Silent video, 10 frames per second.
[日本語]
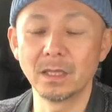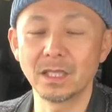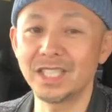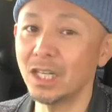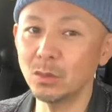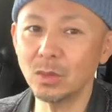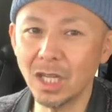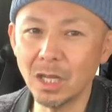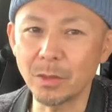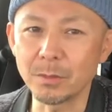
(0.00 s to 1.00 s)
逆の考
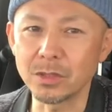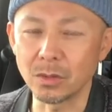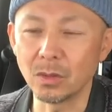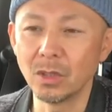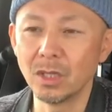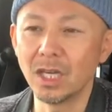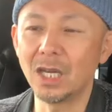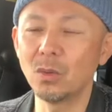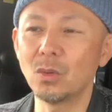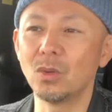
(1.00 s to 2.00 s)
えもありますよ。
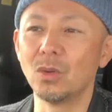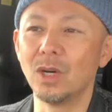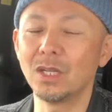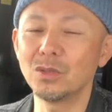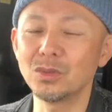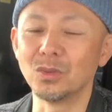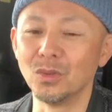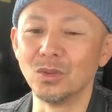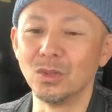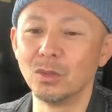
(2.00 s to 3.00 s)
あの子あの人
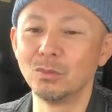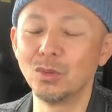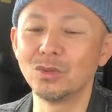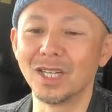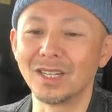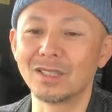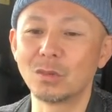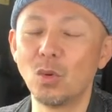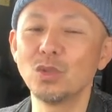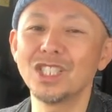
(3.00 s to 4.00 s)
を僕が
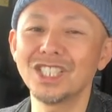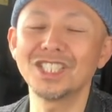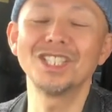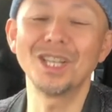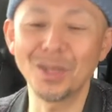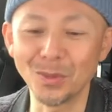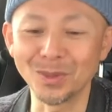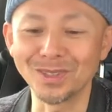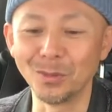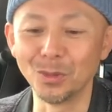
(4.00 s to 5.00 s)
更生させてあげようっ
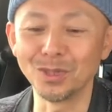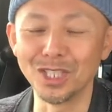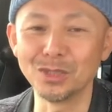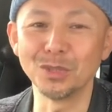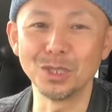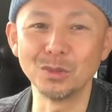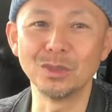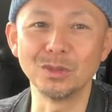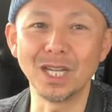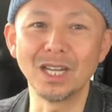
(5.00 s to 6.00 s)
て思って一緒にいるっ
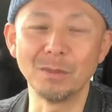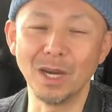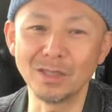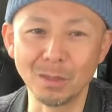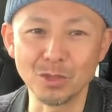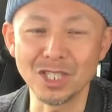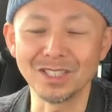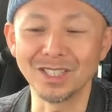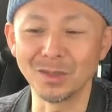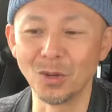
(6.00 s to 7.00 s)
ていう考えもあるかもしれ
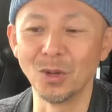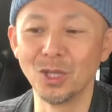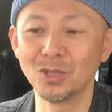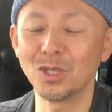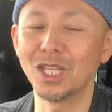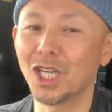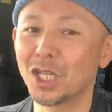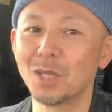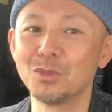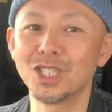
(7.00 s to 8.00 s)
ないけど、それはなか
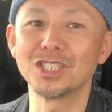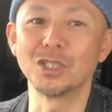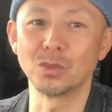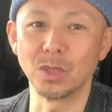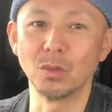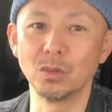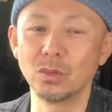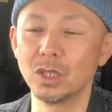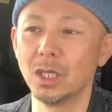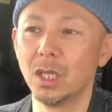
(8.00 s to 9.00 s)
なか難しいでしょうね。本
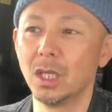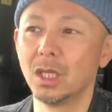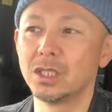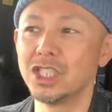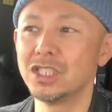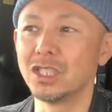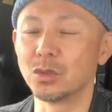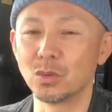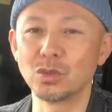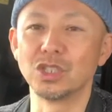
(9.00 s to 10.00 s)
当に人生
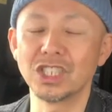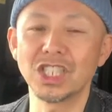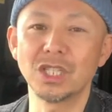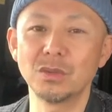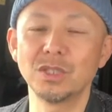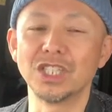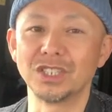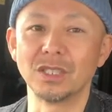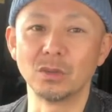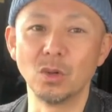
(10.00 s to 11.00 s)
その人に捧げるぐらいじゃ
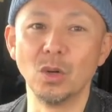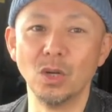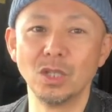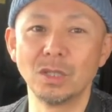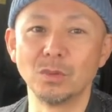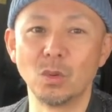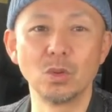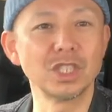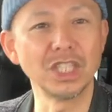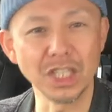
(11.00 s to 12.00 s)
ないと多分
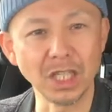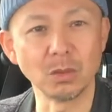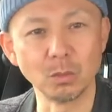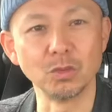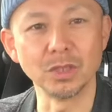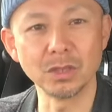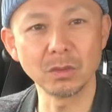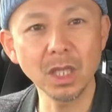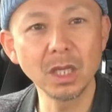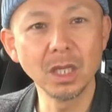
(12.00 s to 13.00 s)
更生できないと思うんですよ
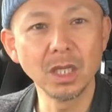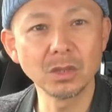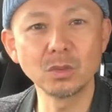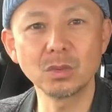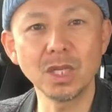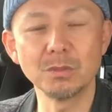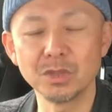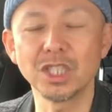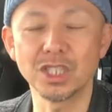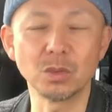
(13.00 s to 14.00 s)
ね。そのくらい難
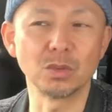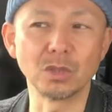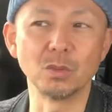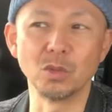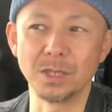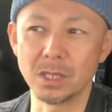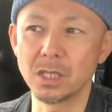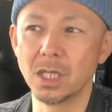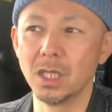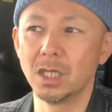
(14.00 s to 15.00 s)
しいことだと思いま
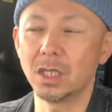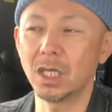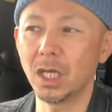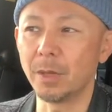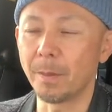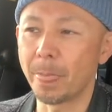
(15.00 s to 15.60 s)
す。だから